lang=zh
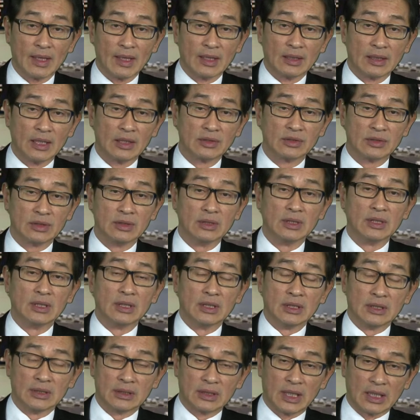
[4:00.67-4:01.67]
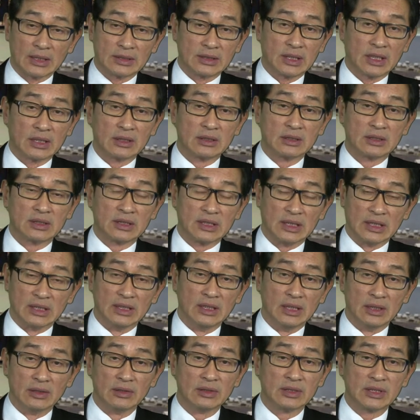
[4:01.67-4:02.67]
要是大家都停
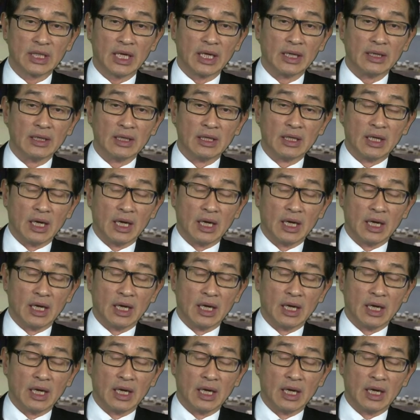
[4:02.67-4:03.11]
留在